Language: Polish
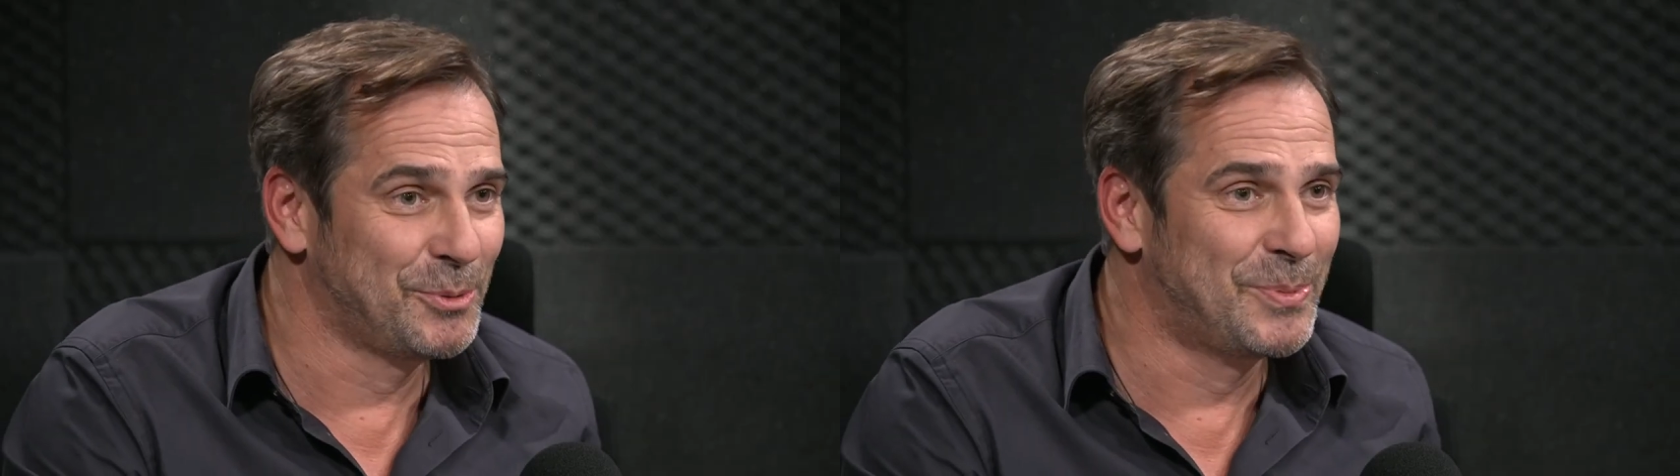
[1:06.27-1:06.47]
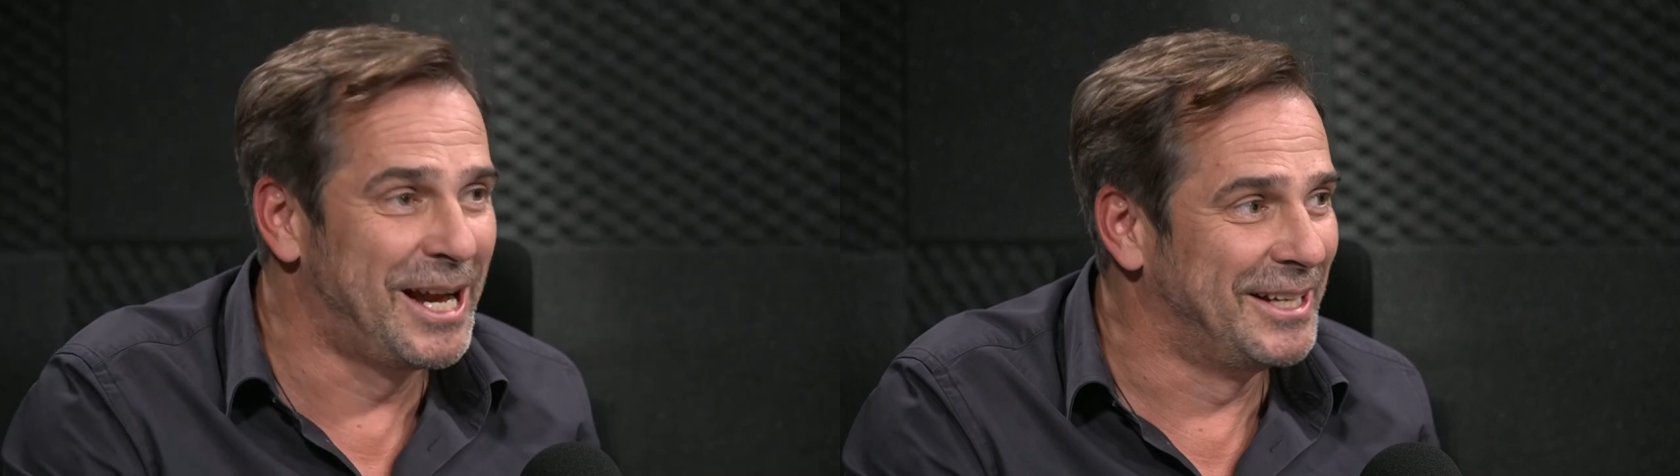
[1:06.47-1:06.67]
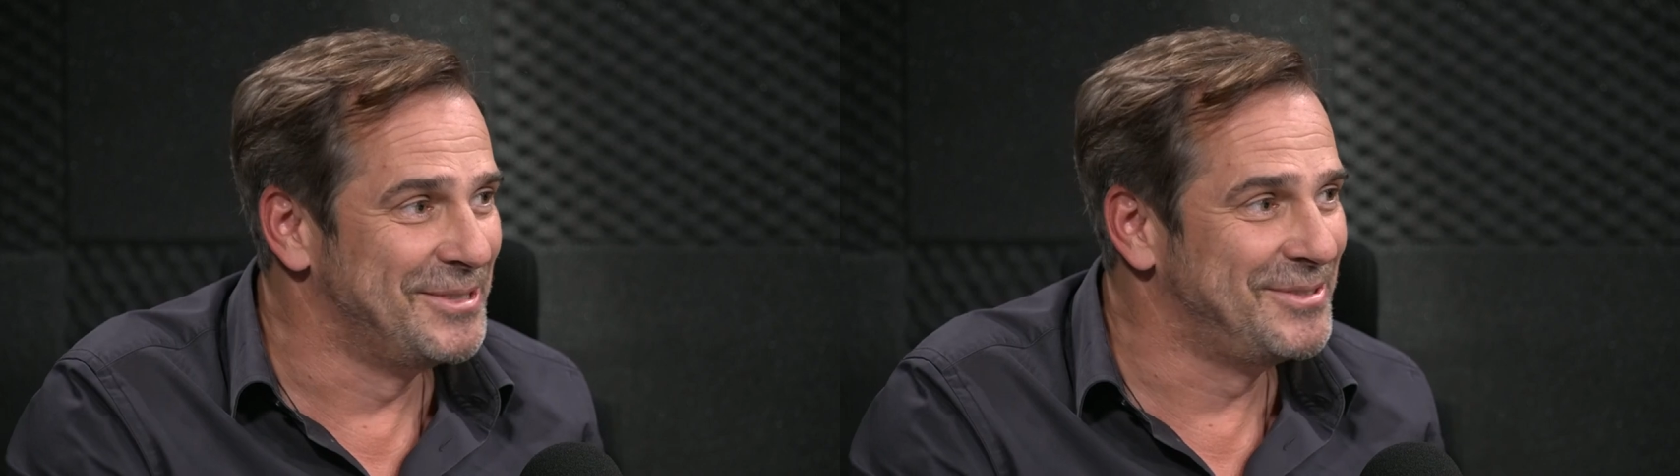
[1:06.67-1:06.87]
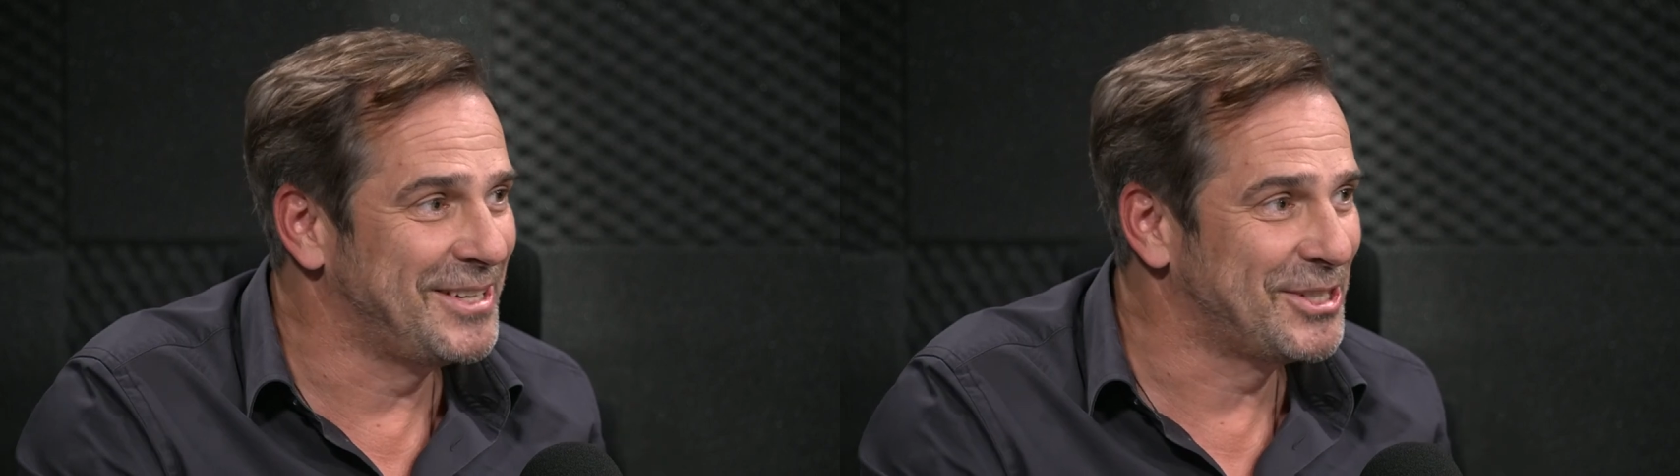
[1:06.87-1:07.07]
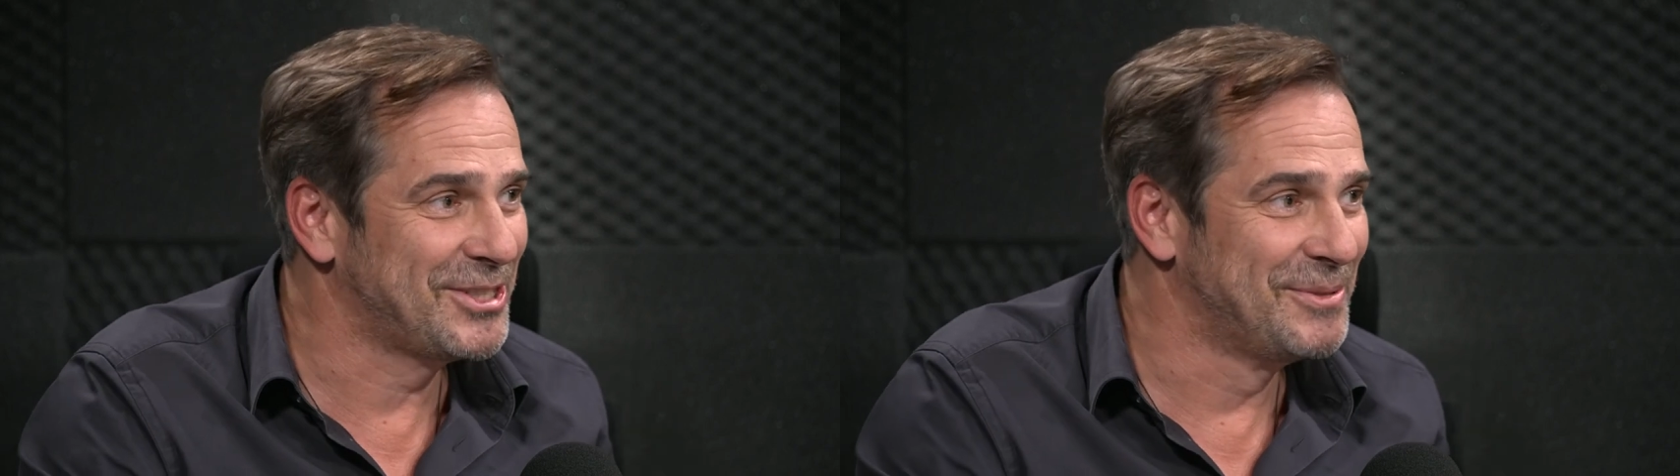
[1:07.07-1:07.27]
ubrany, Aha,
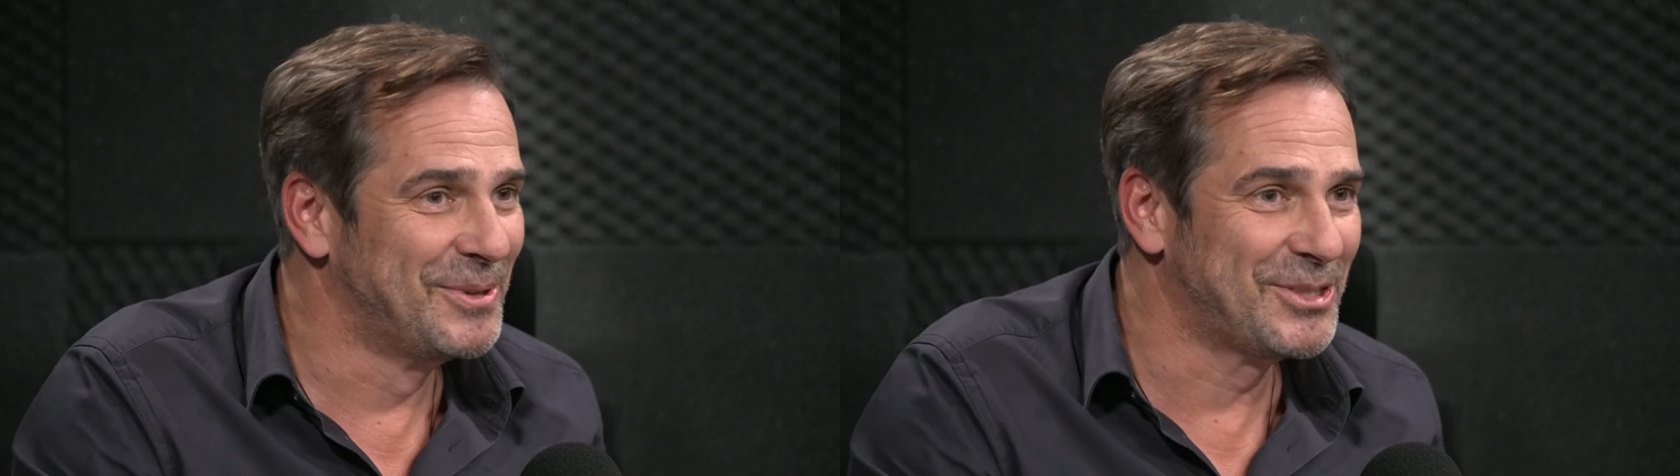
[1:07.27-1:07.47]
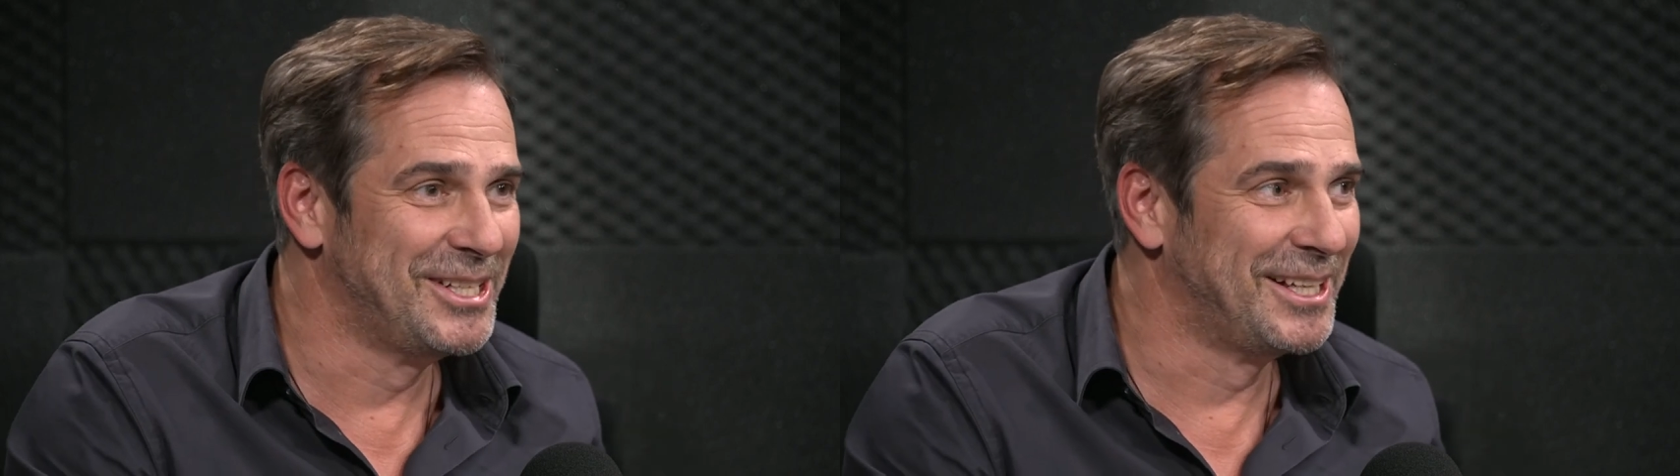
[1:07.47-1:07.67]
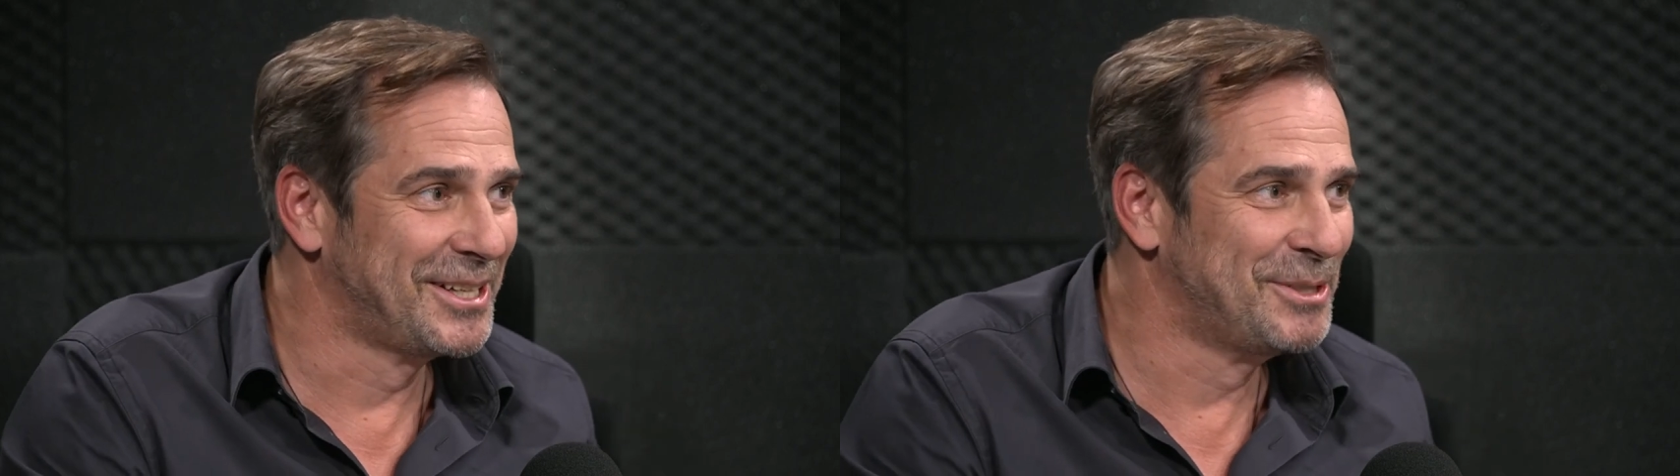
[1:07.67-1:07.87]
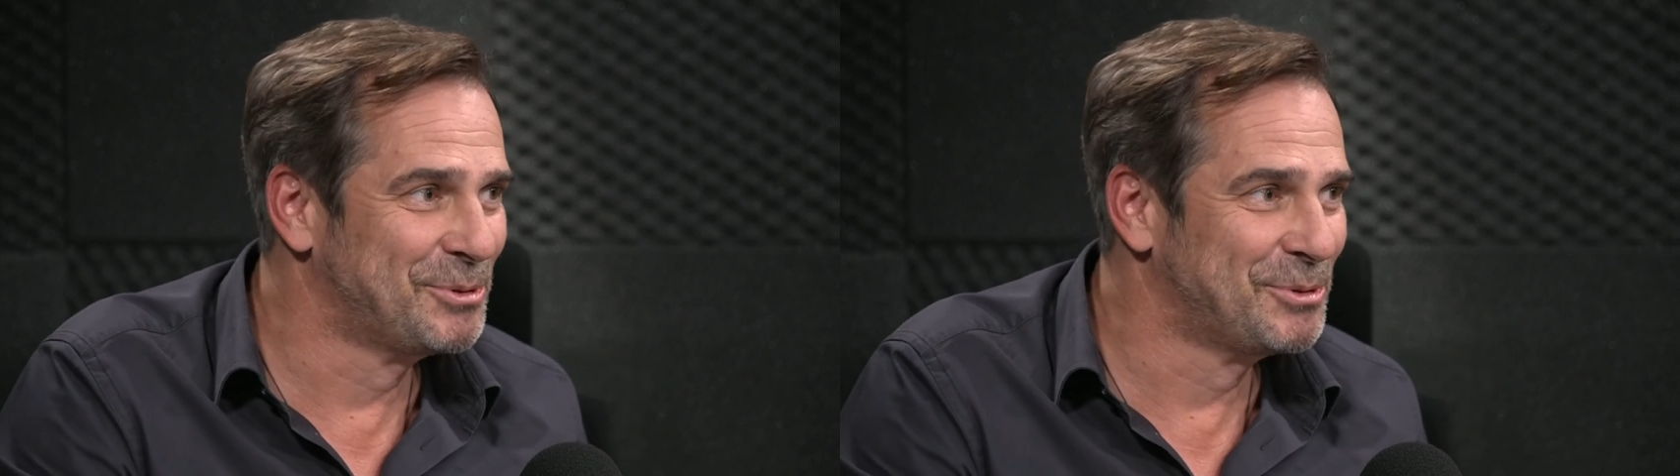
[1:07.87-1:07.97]
wiesz, uczciwie. to może dlatego...